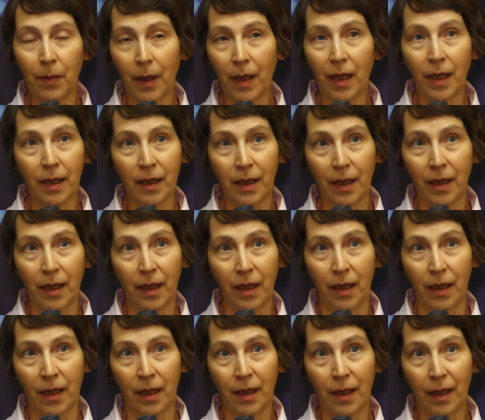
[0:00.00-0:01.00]

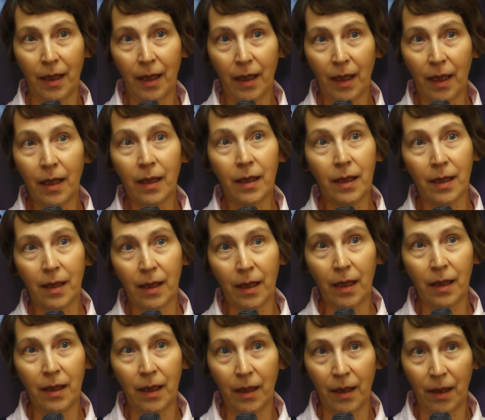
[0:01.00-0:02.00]
практики – это
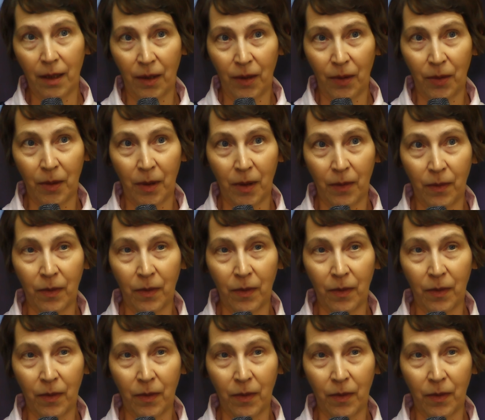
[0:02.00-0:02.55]
соединяет.